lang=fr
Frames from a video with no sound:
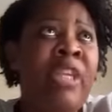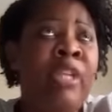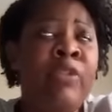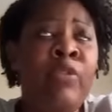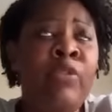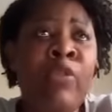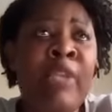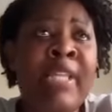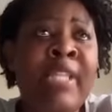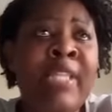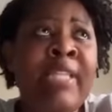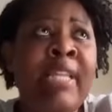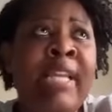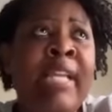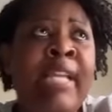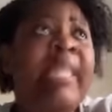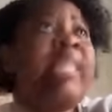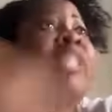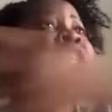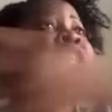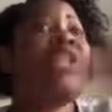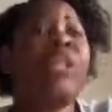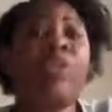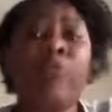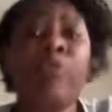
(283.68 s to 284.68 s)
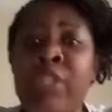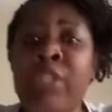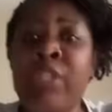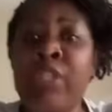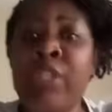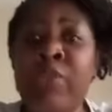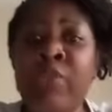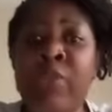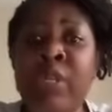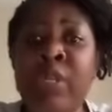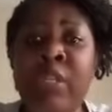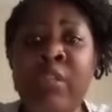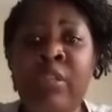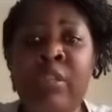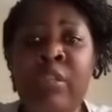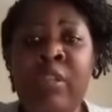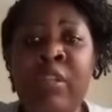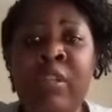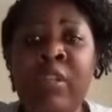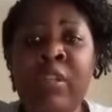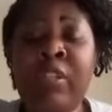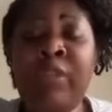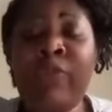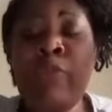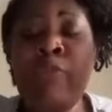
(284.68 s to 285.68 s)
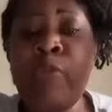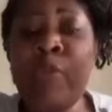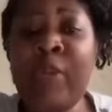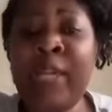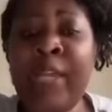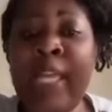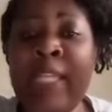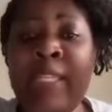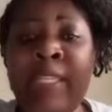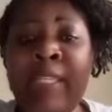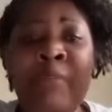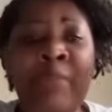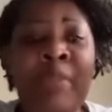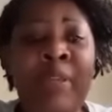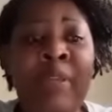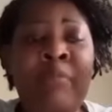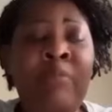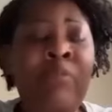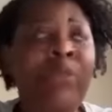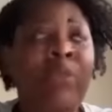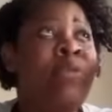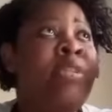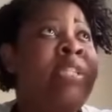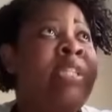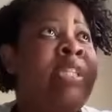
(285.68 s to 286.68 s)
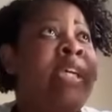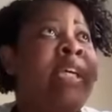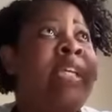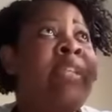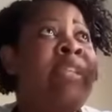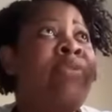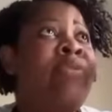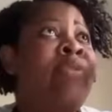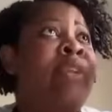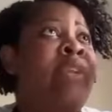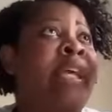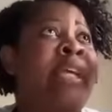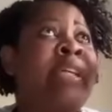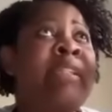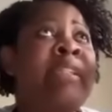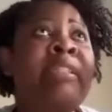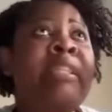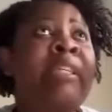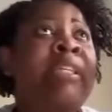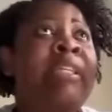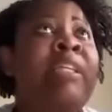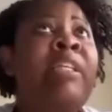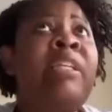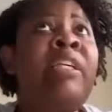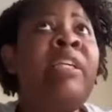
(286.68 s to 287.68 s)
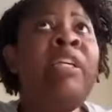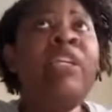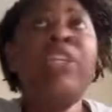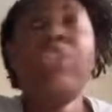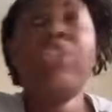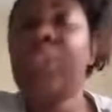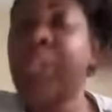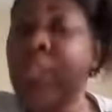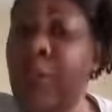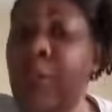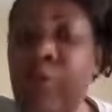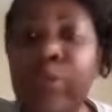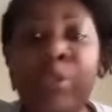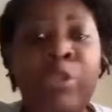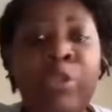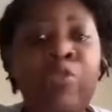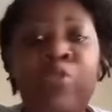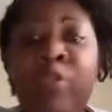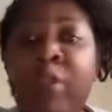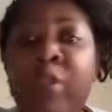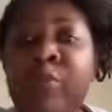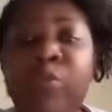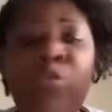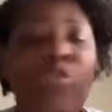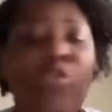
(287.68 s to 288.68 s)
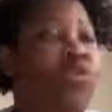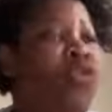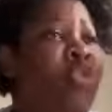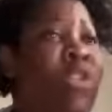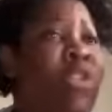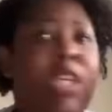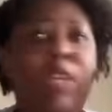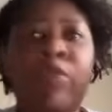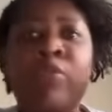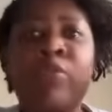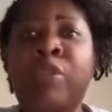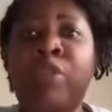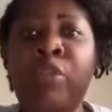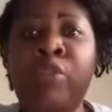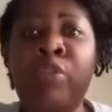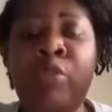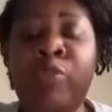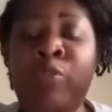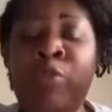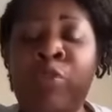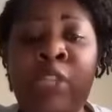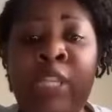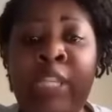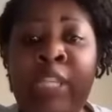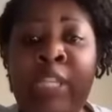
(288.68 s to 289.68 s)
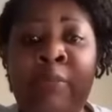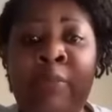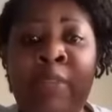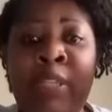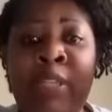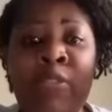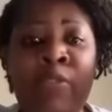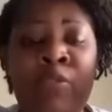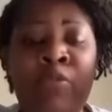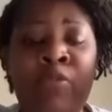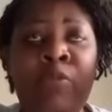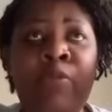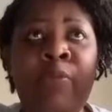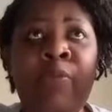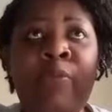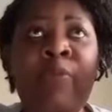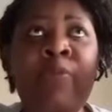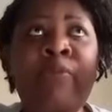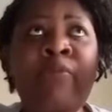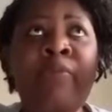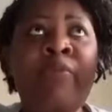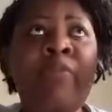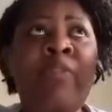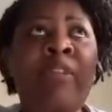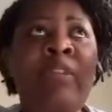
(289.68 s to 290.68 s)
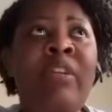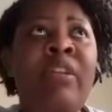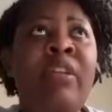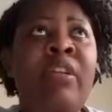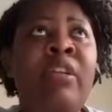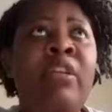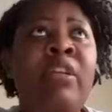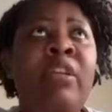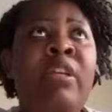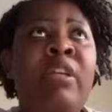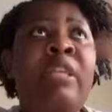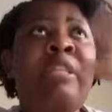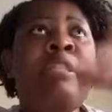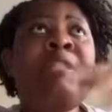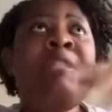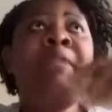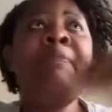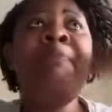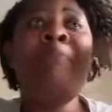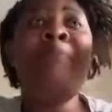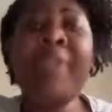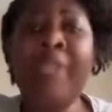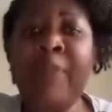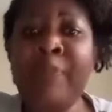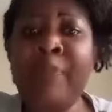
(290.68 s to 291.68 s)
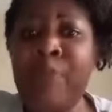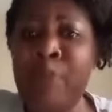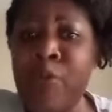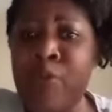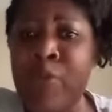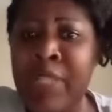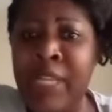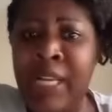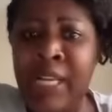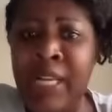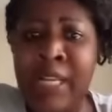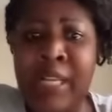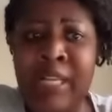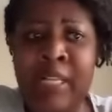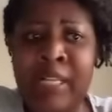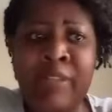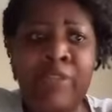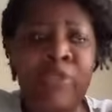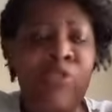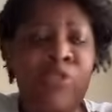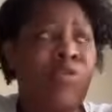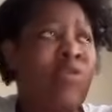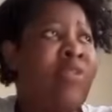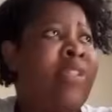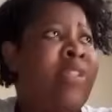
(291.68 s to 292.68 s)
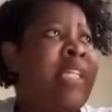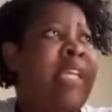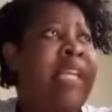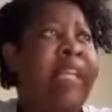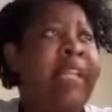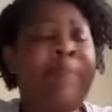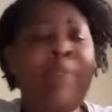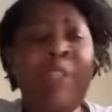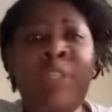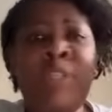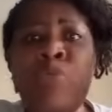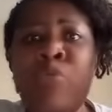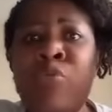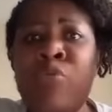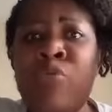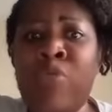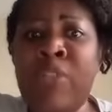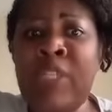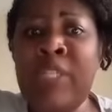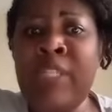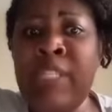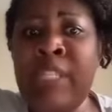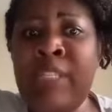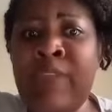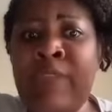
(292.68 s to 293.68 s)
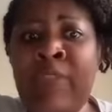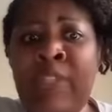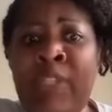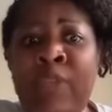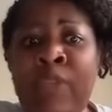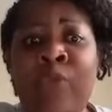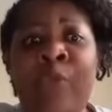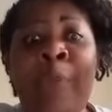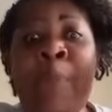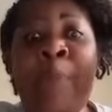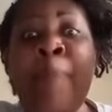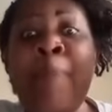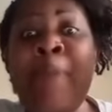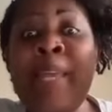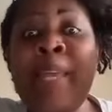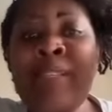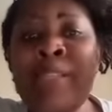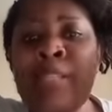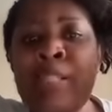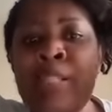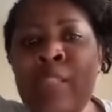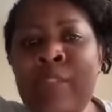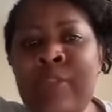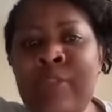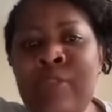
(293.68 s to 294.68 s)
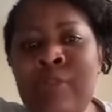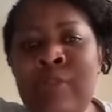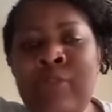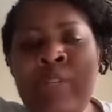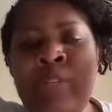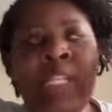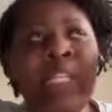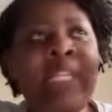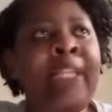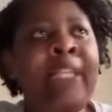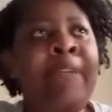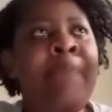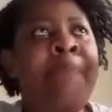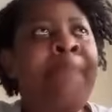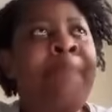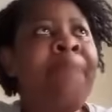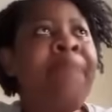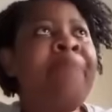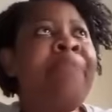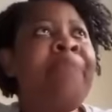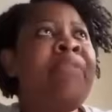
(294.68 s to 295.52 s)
de l'escalier. J'ai continué. Si vous regardez même le direct de la RTI, j'ai continué mon show, j'ai continué mon animation. Et c'est bien plus tard, quand je rentre à la maison, que j'ai cette vidéo. Personne de l'équipe